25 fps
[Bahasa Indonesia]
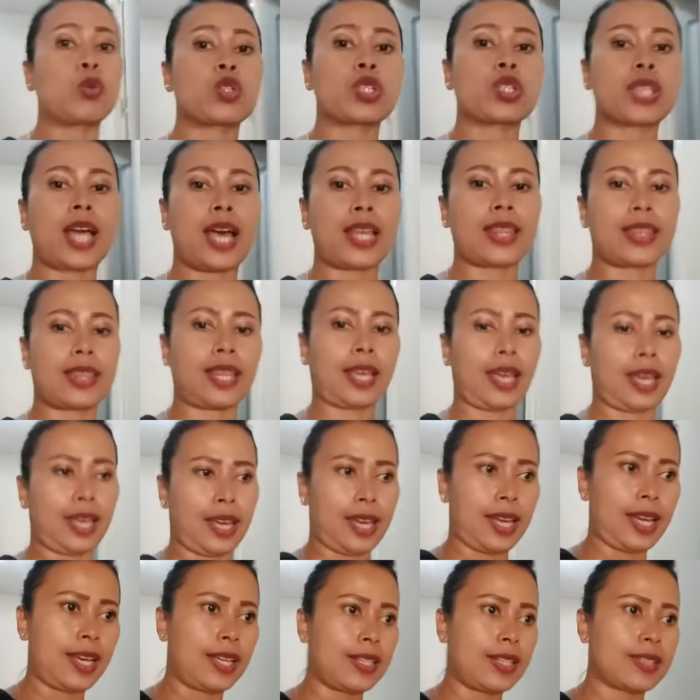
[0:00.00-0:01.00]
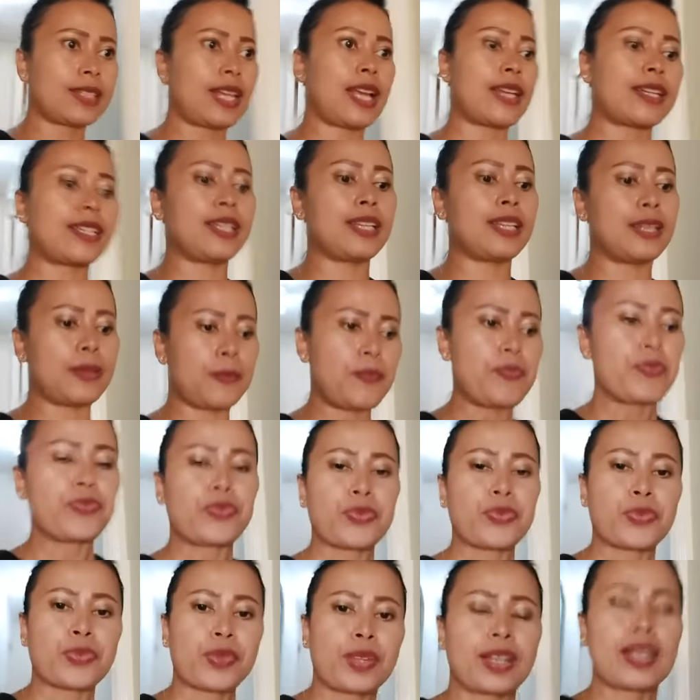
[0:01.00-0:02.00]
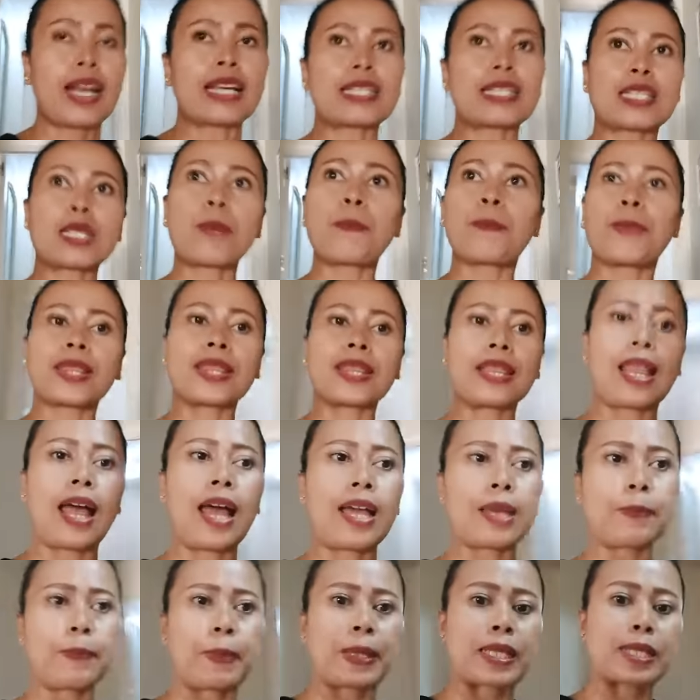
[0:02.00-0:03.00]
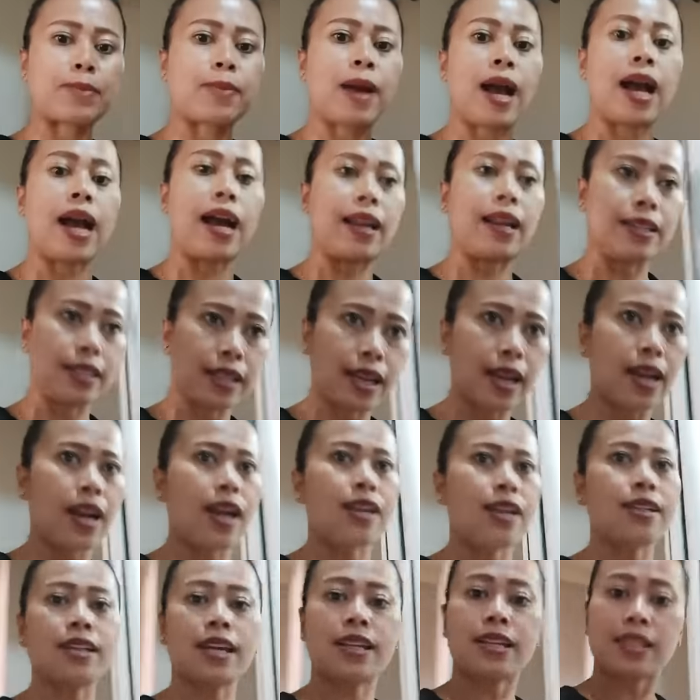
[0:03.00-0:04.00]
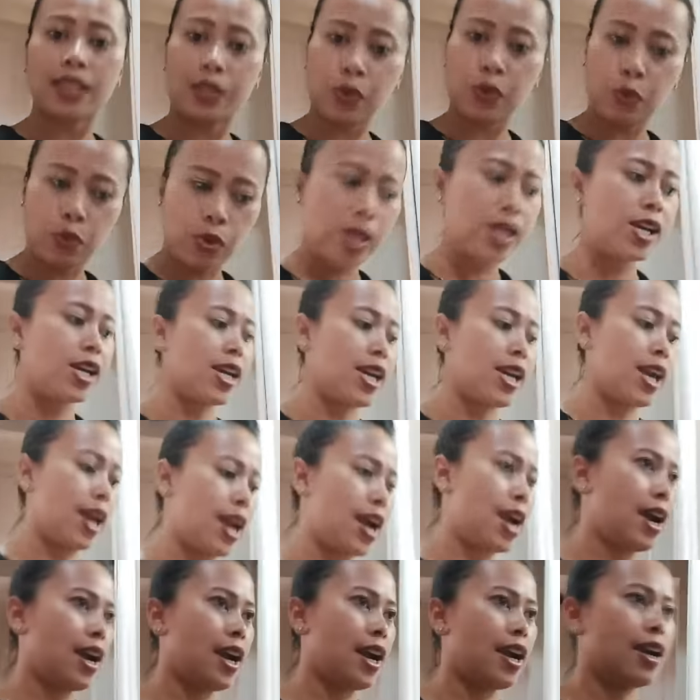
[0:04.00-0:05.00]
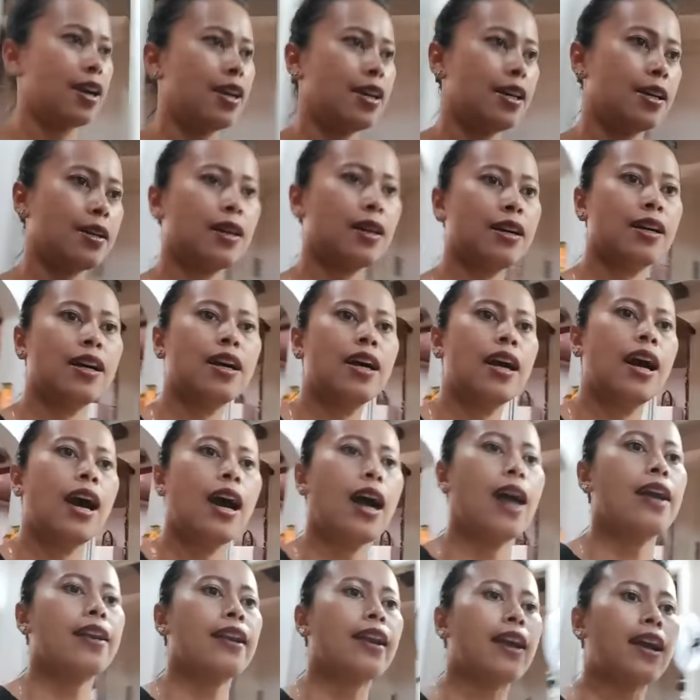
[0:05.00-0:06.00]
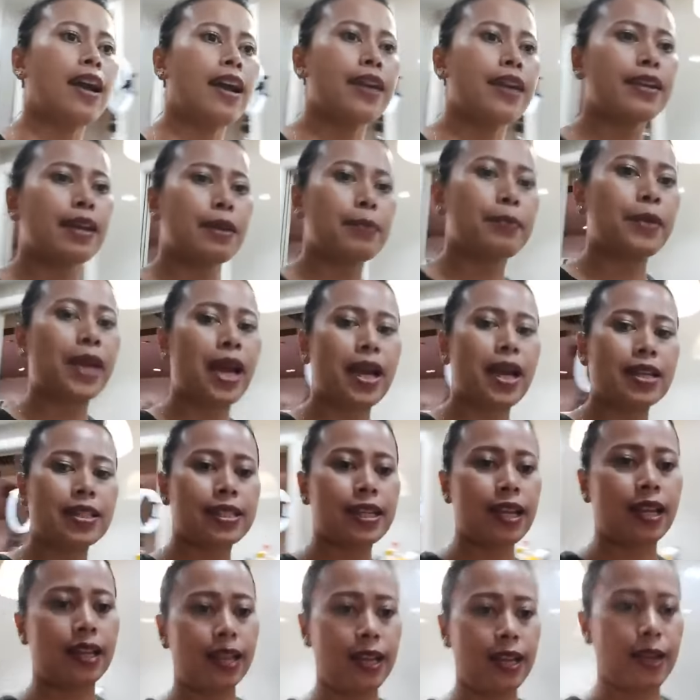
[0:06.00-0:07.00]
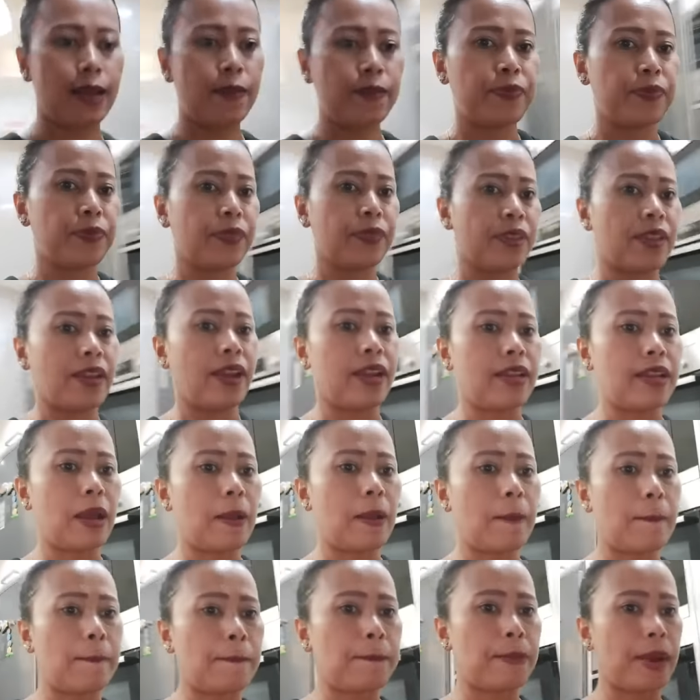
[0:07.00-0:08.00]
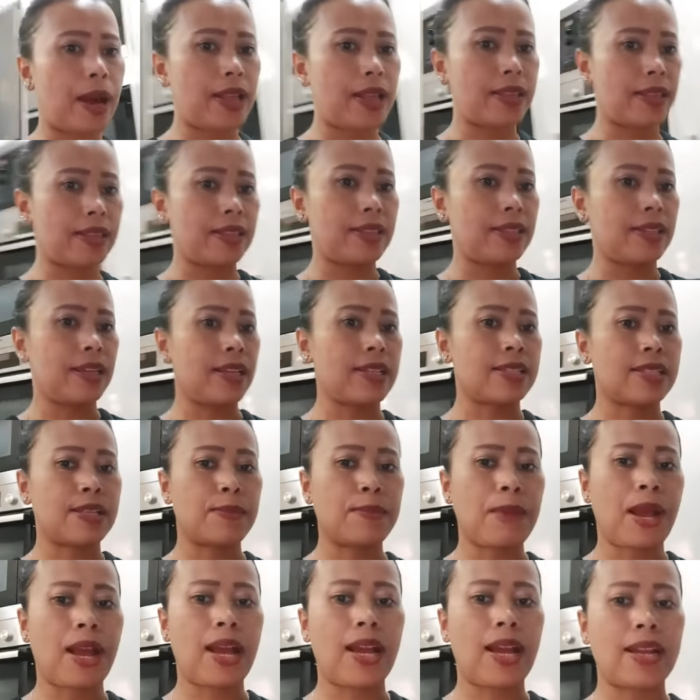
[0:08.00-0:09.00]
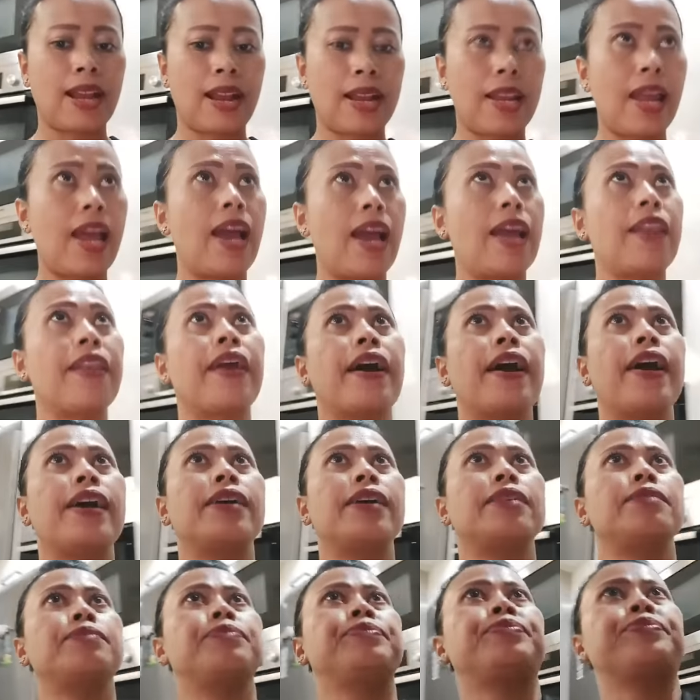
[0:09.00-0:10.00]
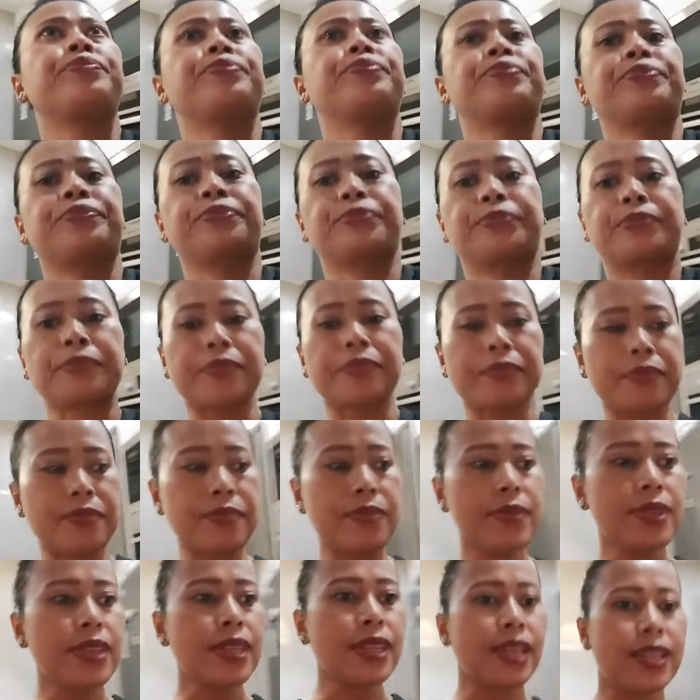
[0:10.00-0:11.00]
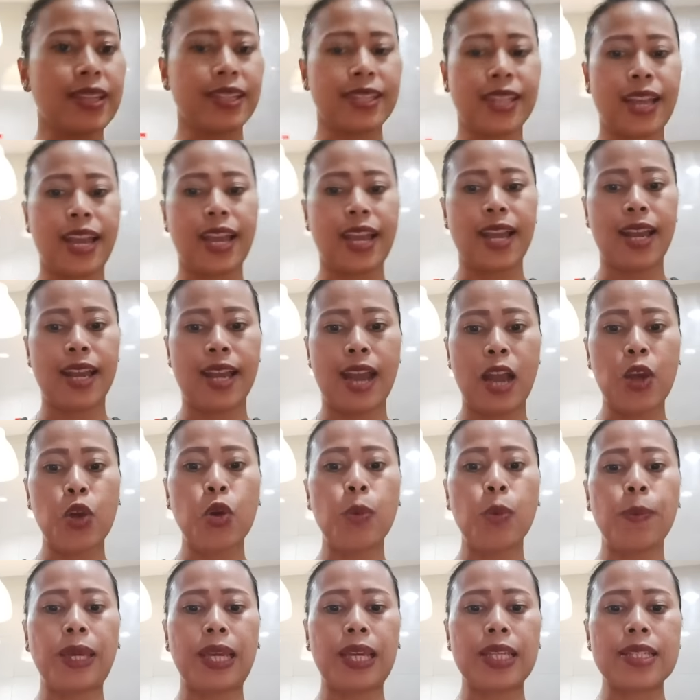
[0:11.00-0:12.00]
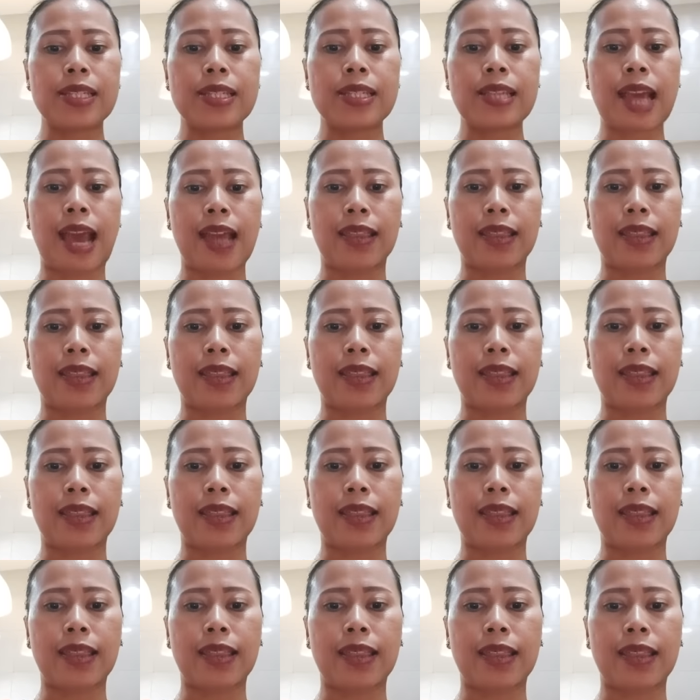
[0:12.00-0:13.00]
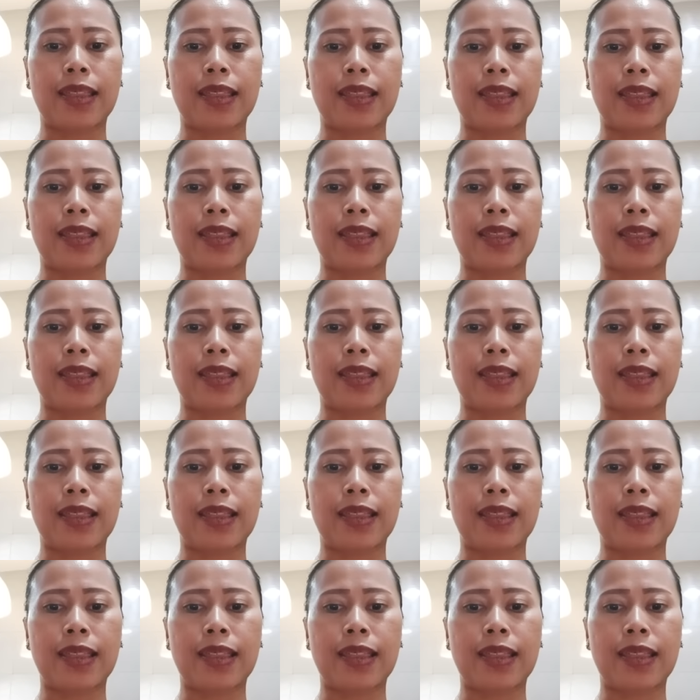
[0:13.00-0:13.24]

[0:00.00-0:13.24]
sate. Tadi nggak sempet live pas makannya karena riweh ya. Eh, anak-anak uh, anak empat ngasih makan anak-anak. Nah, aku bikin sate tadi.